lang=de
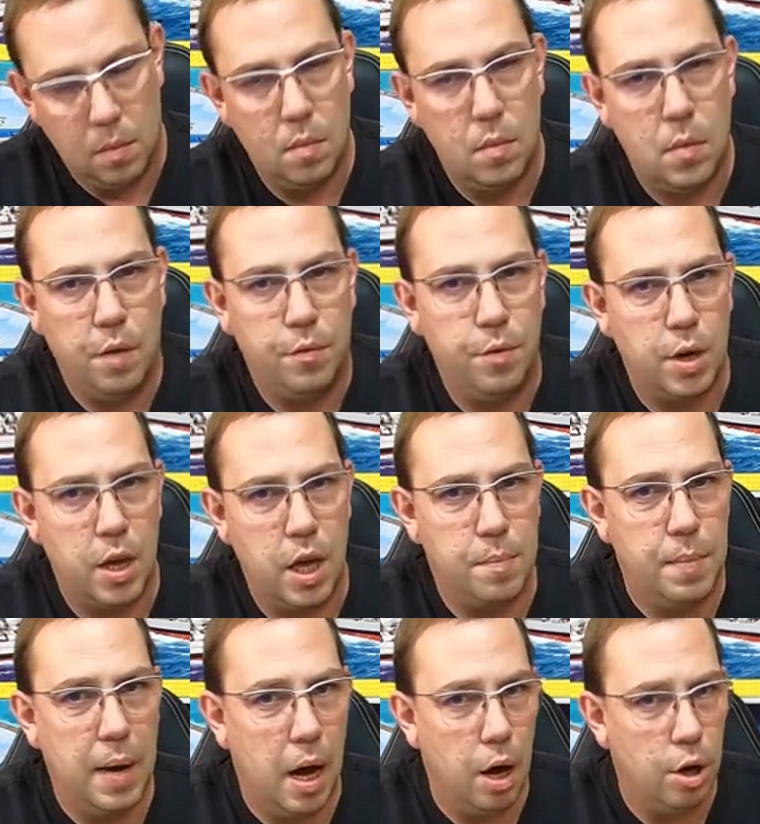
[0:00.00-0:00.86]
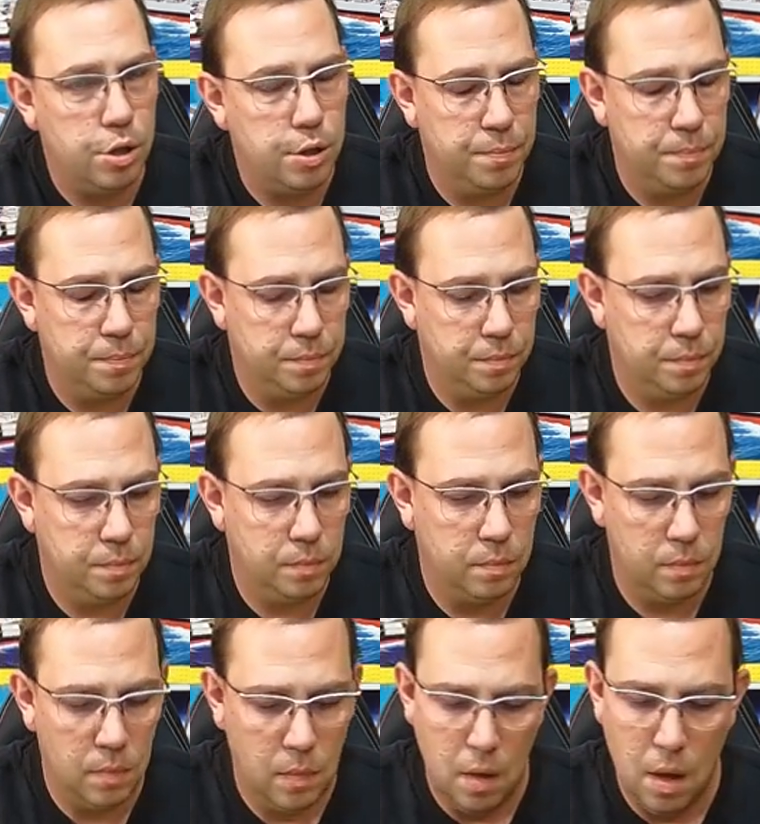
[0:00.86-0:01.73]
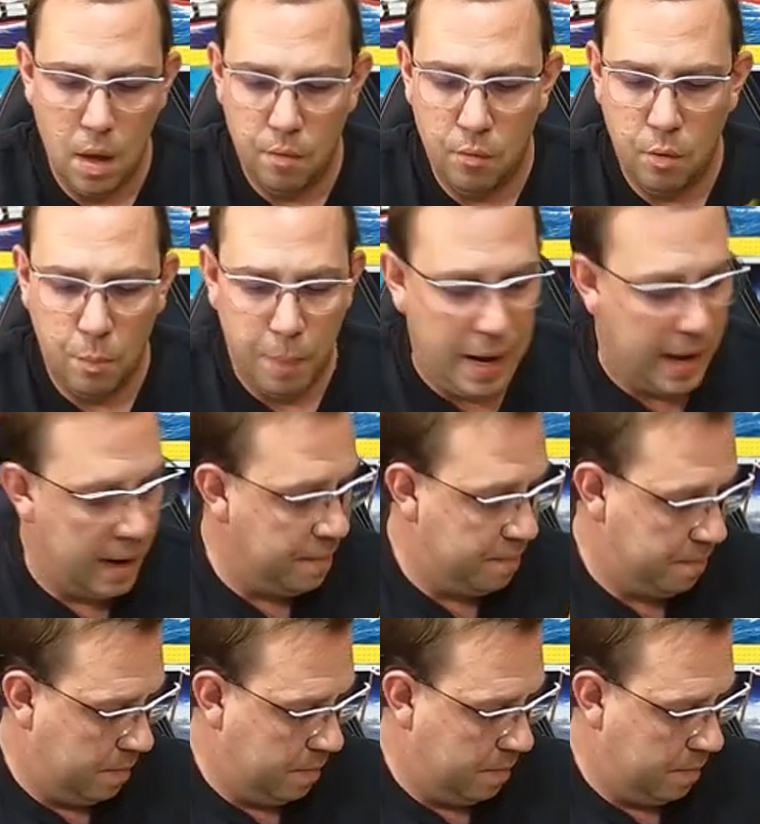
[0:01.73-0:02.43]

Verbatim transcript: Davon gehe ich mal aus. Wobei